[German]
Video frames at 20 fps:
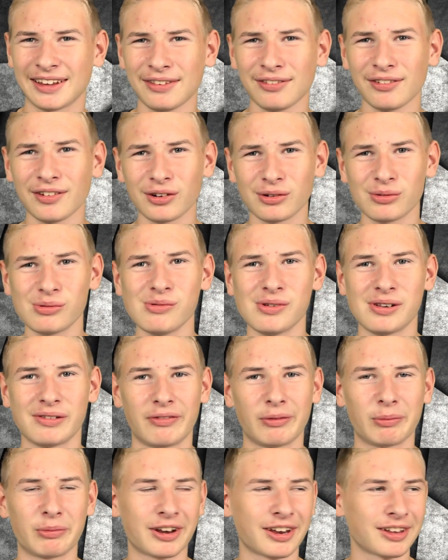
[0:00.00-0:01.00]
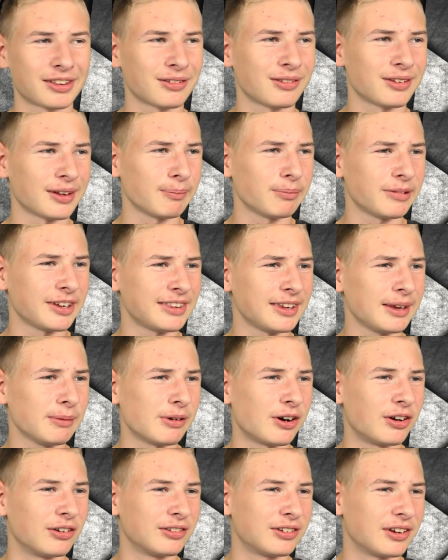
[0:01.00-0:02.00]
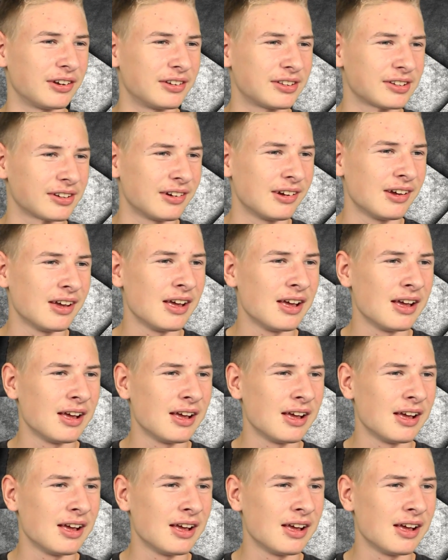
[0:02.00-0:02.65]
Das wäre doch cool, wenn man da so sein PC bauen könnte.